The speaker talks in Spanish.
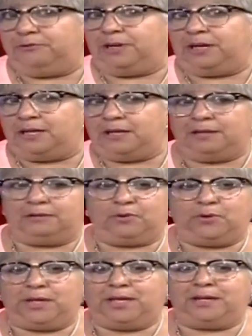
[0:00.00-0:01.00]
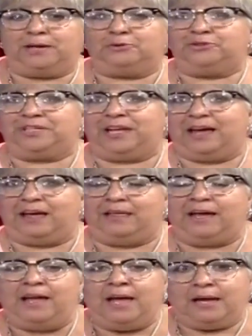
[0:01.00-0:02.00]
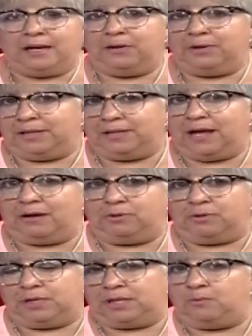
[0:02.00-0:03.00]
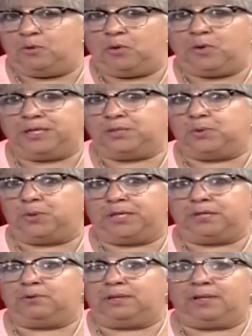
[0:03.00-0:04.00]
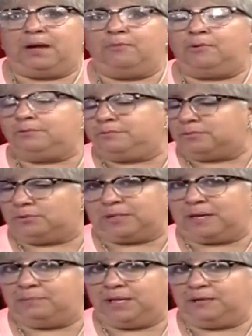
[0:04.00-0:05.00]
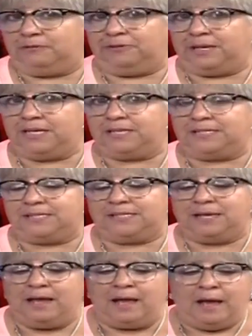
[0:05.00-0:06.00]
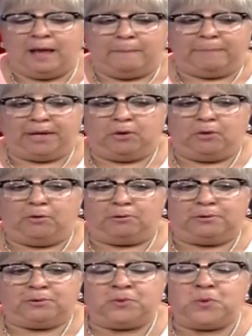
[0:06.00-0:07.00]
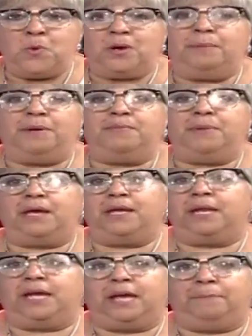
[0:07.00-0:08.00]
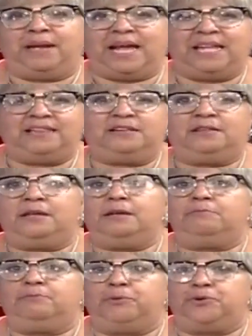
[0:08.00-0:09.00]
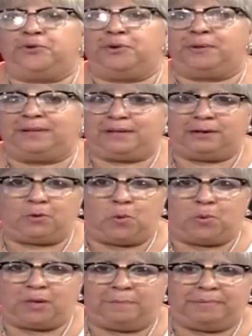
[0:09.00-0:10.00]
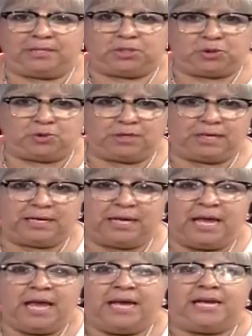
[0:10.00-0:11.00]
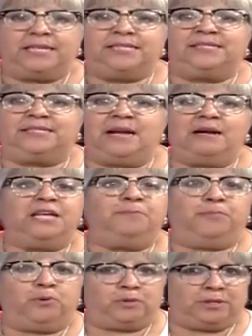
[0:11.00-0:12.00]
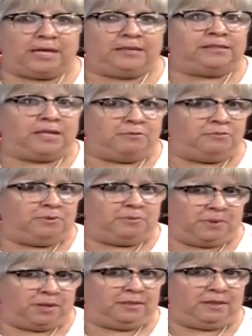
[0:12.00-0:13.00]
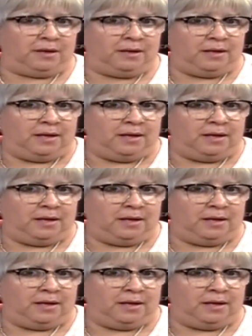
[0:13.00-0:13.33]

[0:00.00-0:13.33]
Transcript: feliz, estoy regocijada. Claro está, cuando estamos con Jesucristo estamos totalmente felices. Pero nunca me imaginé que para este tiempo yo iba a estar con una persona que es tan importante en mi vida.